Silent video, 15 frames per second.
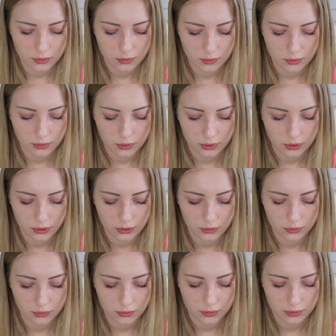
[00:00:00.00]
do
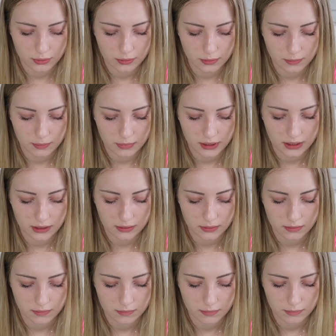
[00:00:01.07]
you
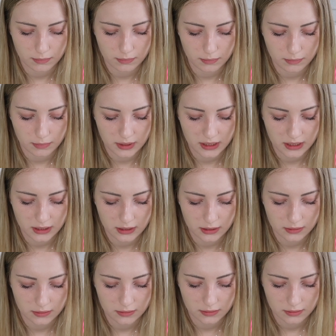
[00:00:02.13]
mean?
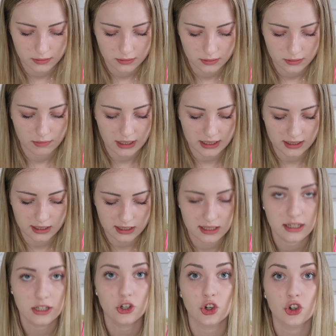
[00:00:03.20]
Mean. Kennt ihr das
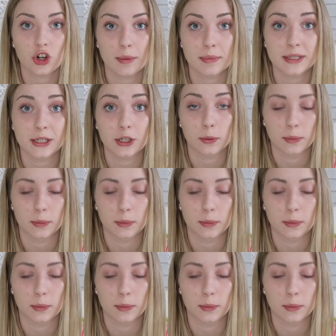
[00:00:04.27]
Lied? Schreibt es in die